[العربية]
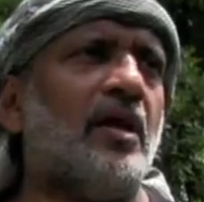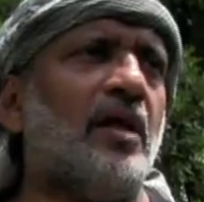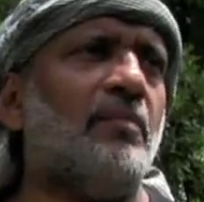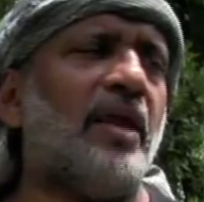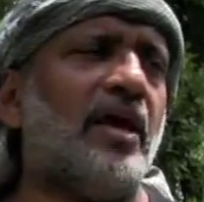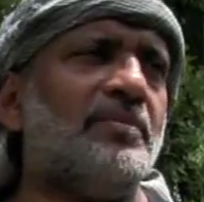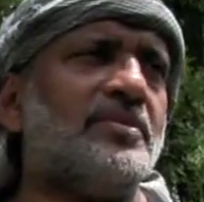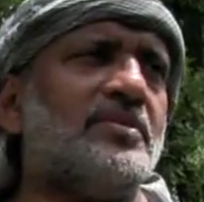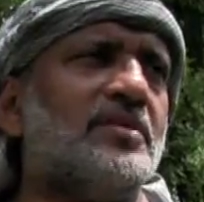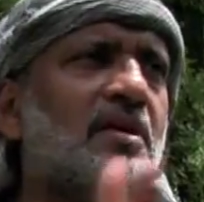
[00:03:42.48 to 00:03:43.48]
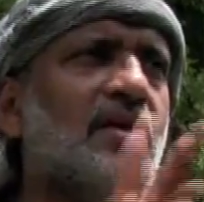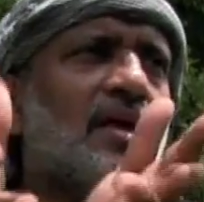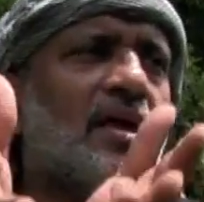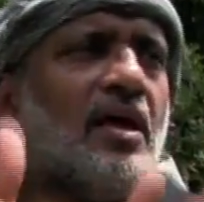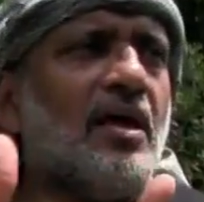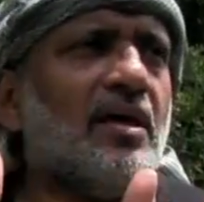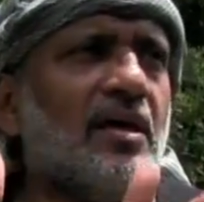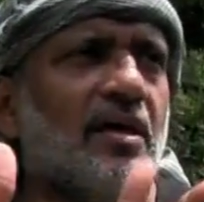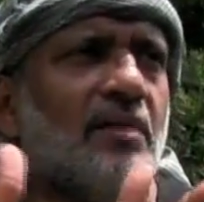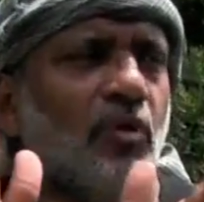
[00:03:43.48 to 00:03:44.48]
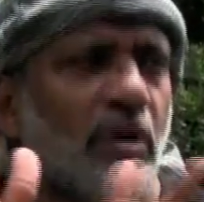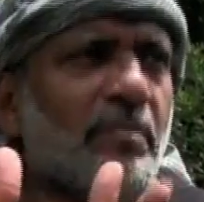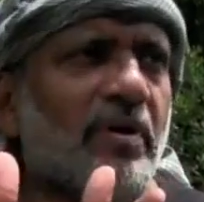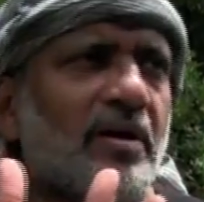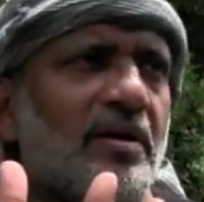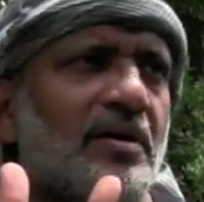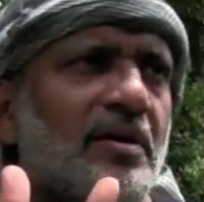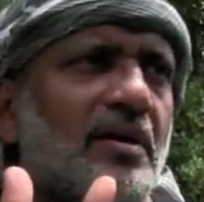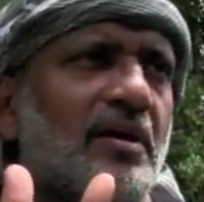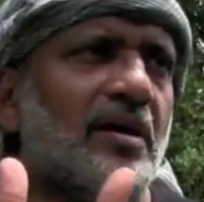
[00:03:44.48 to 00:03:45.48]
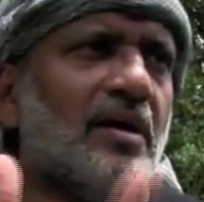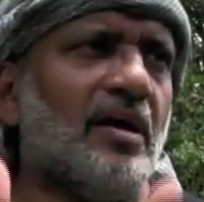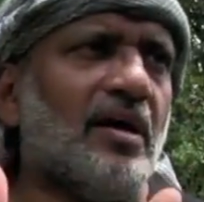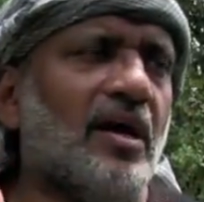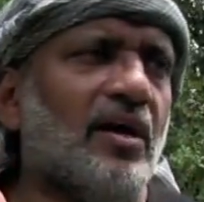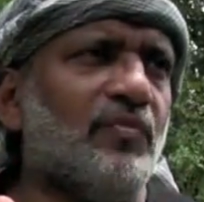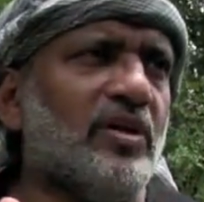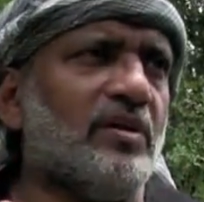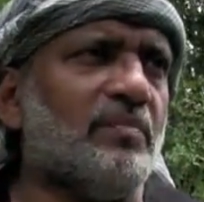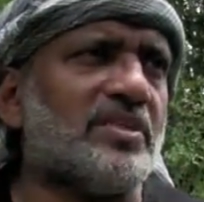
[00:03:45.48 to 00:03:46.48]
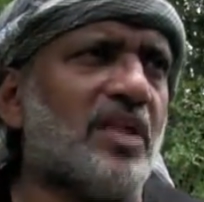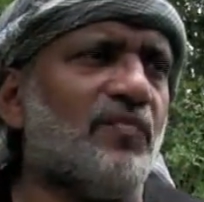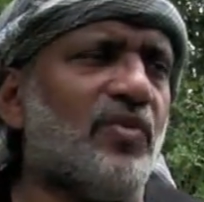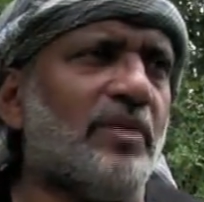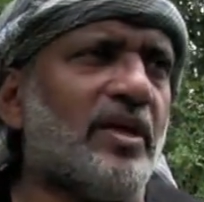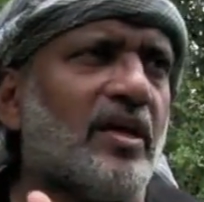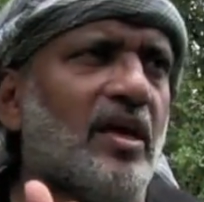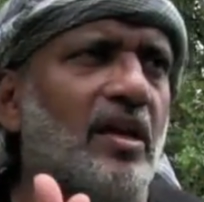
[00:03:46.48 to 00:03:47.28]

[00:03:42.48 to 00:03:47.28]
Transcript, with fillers: الملابس مهمة آه، في مثلا في أمريكا